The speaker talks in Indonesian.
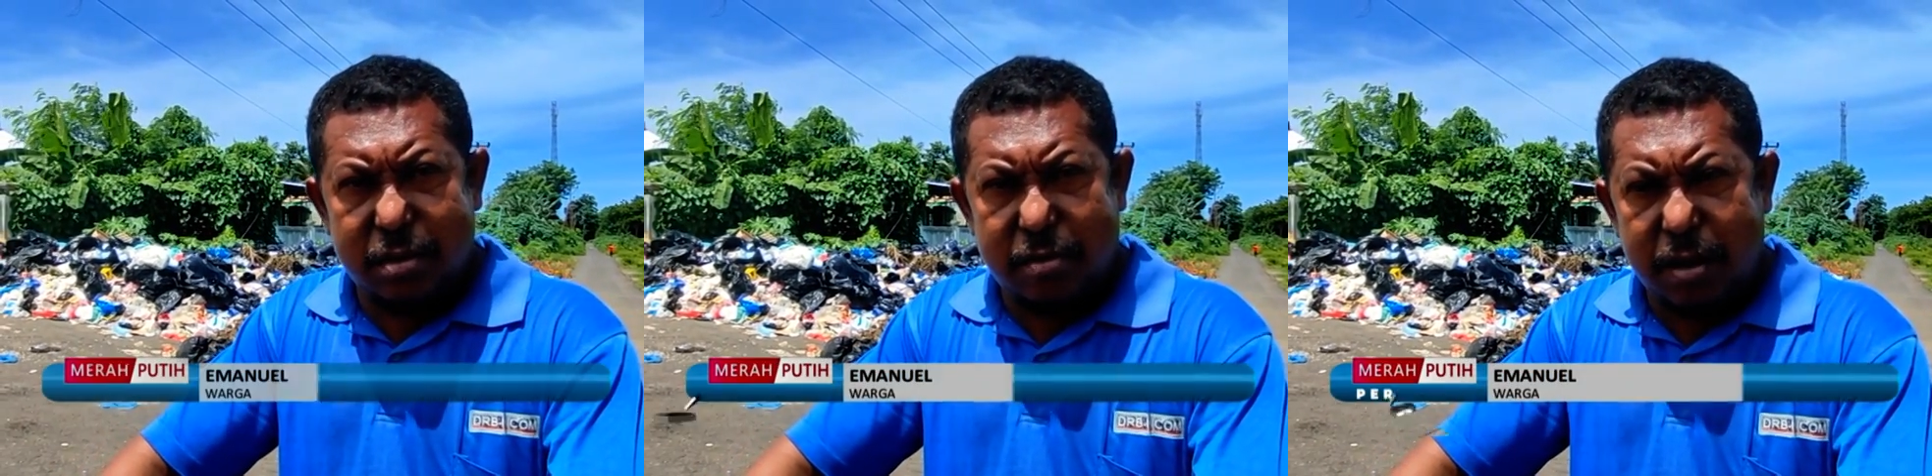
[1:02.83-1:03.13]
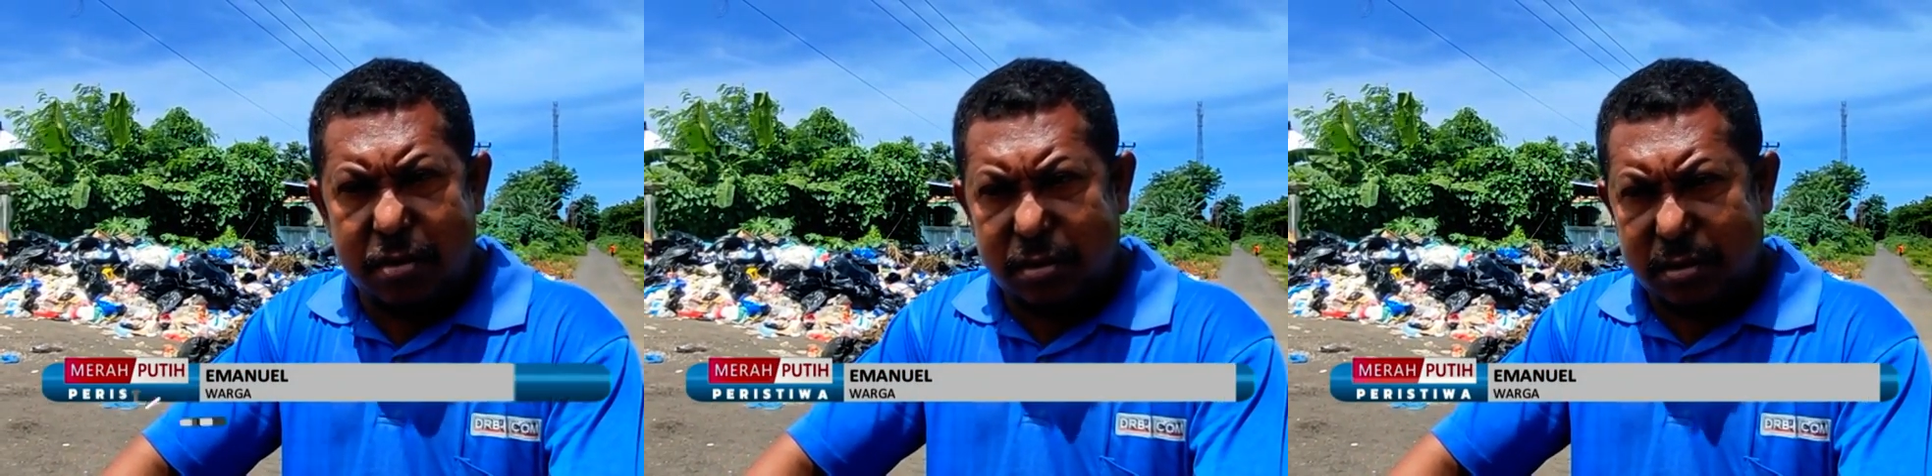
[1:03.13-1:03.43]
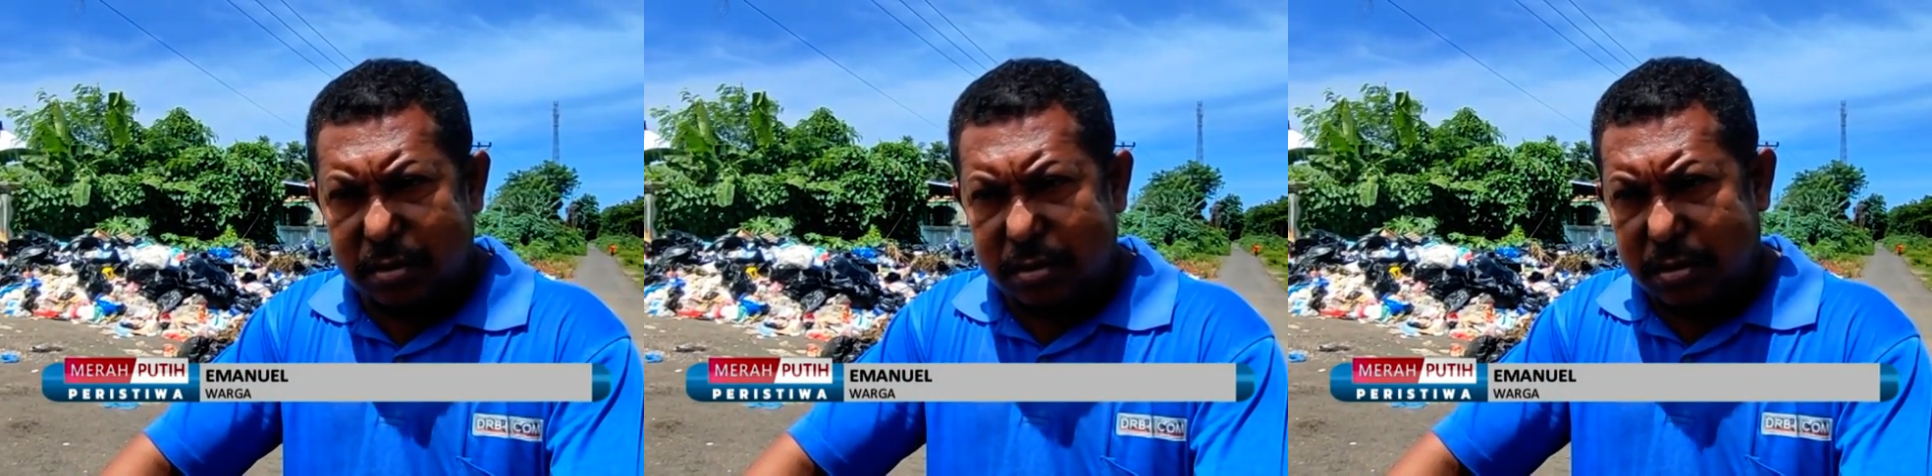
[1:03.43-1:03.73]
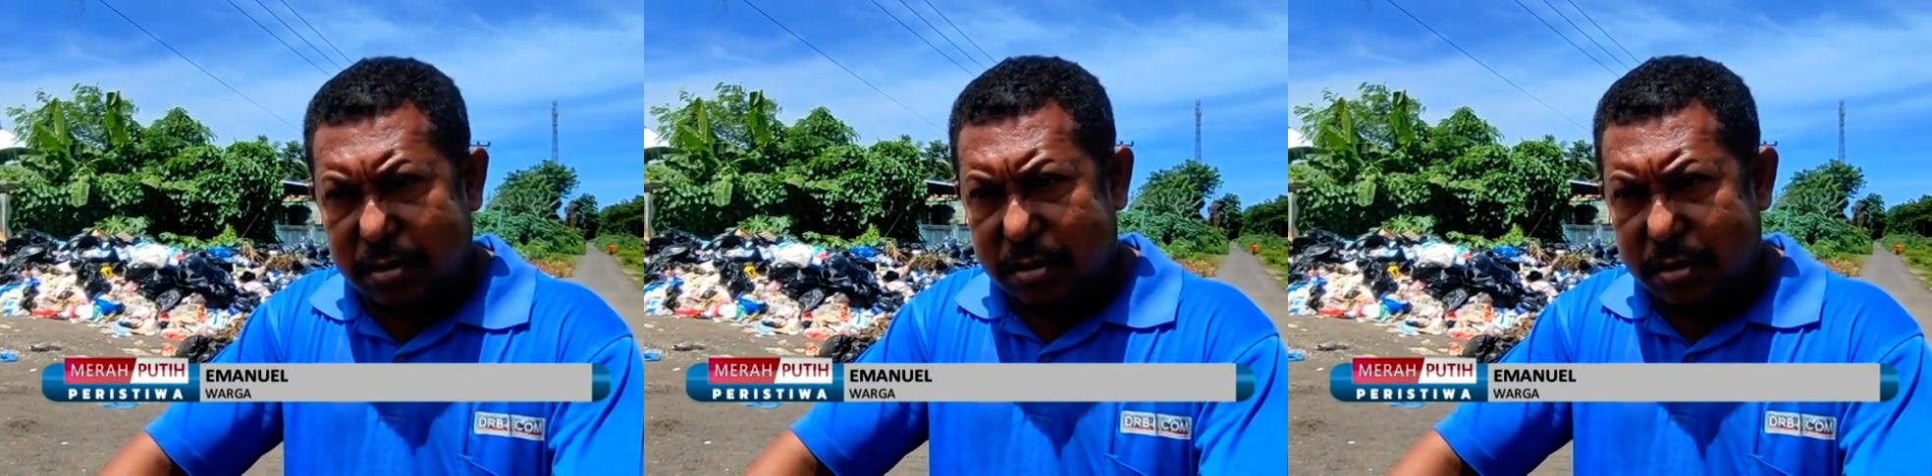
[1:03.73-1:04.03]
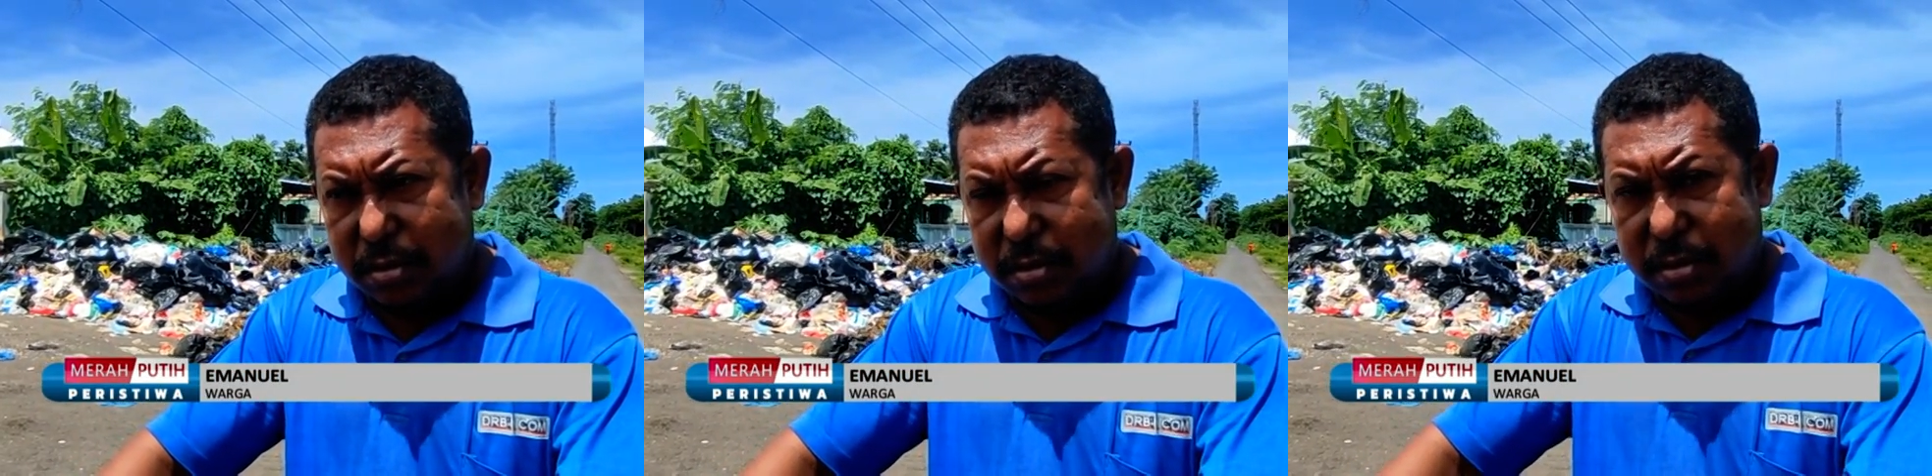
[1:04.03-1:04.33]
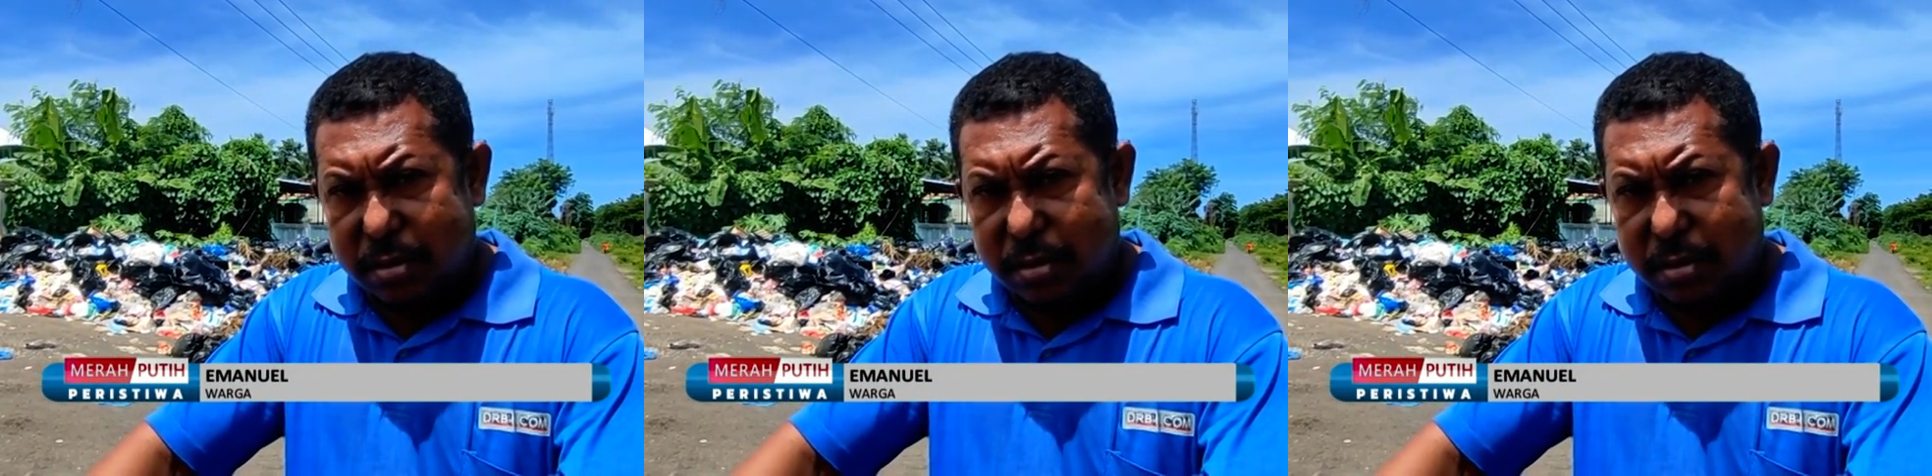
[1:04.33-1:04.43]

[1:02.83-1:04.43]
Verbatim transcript: Obat. Yang kakak mereka